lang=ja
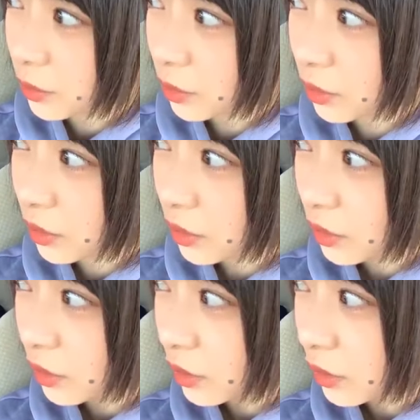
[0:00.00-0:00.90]
も
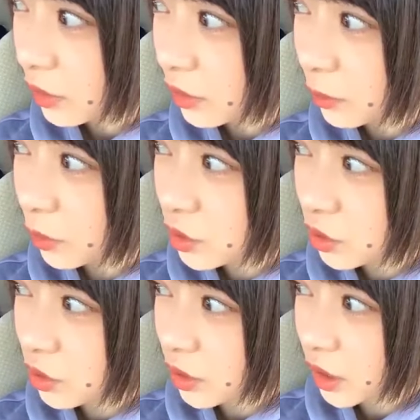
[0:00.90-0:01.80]
うもう
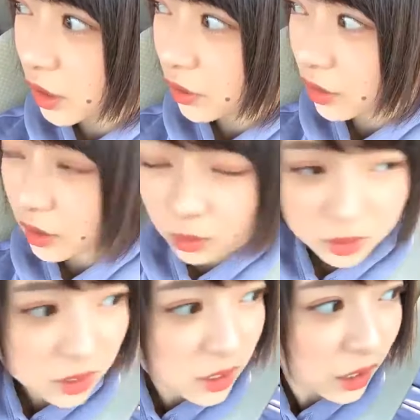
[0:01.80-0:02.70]
ちょっと長くいて
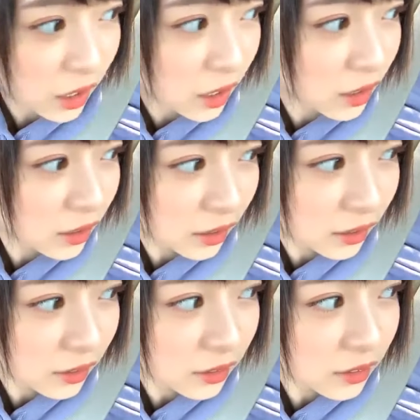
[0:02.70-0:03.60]
ほしいな
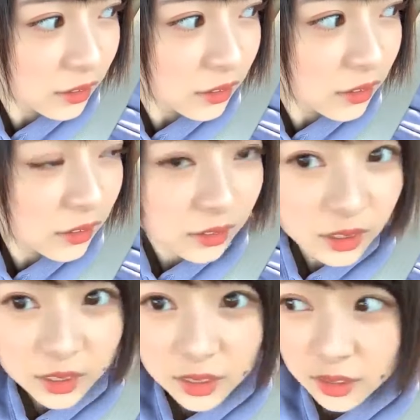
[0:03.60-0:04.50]

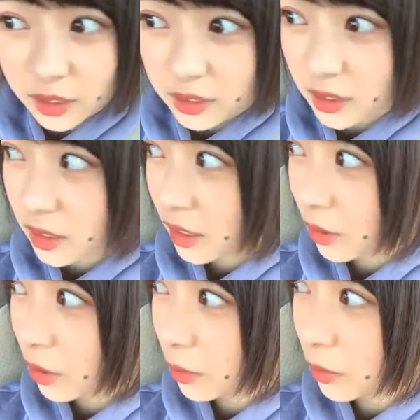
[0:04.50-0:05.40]
帰ってきたら絶
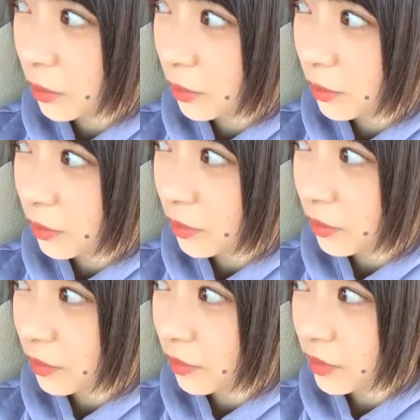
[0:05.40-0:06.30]
対これもう
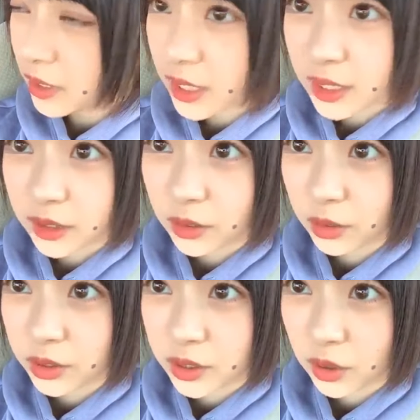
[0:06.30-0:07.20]
最悪
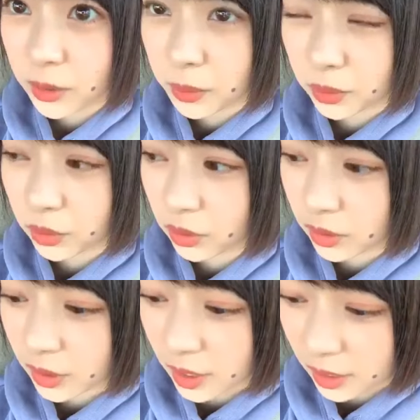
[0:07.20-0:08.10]
この自撮り棒を
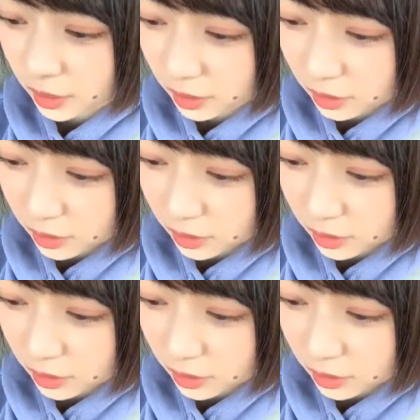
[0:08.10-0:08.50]
取って